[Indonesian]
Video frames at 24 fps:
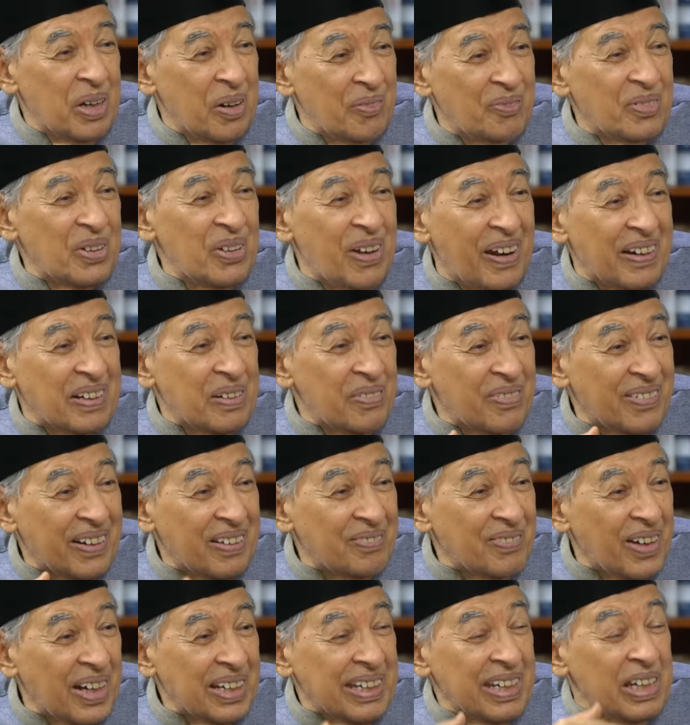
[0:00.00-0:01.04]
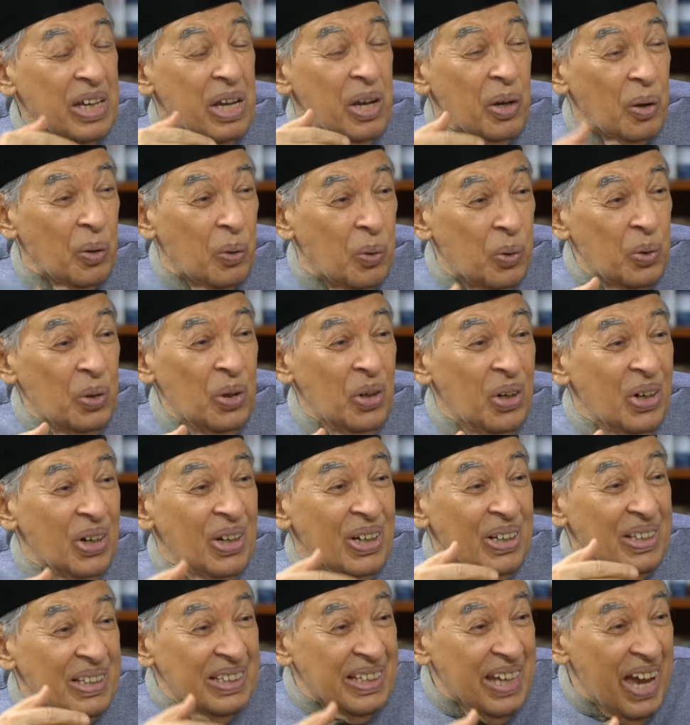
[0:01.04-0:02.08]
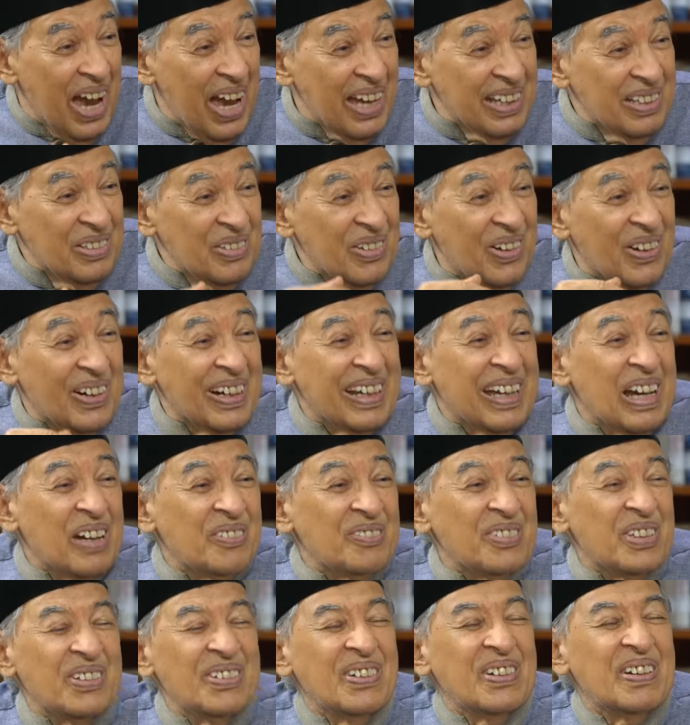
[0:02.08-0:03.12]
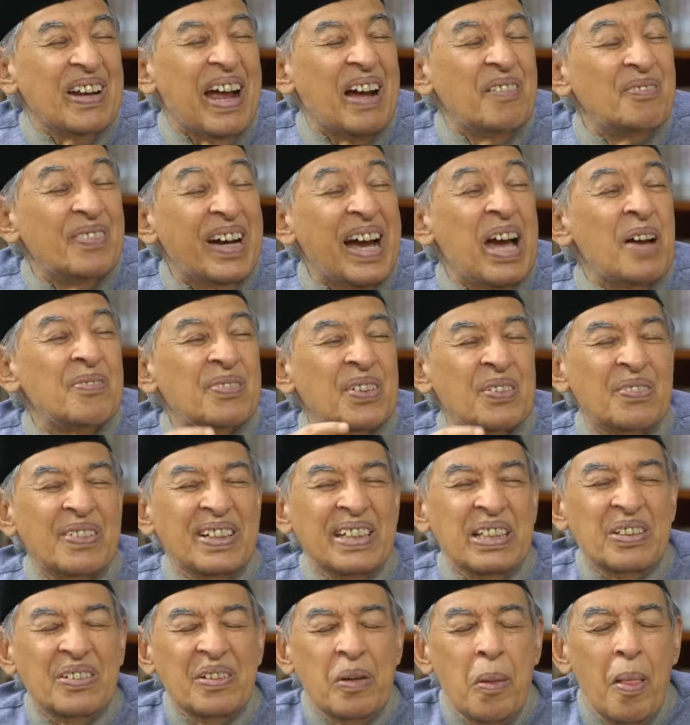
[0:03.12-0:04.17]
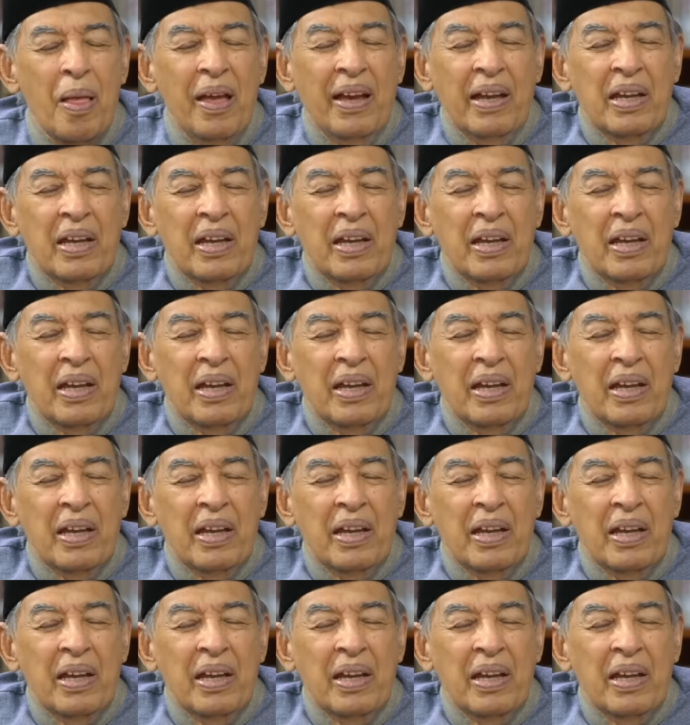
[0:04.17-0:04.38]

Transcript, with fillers: Tidak perlu ada pakai kul ya, ya ayyuhal kafirun. Nah, mengapa begitu?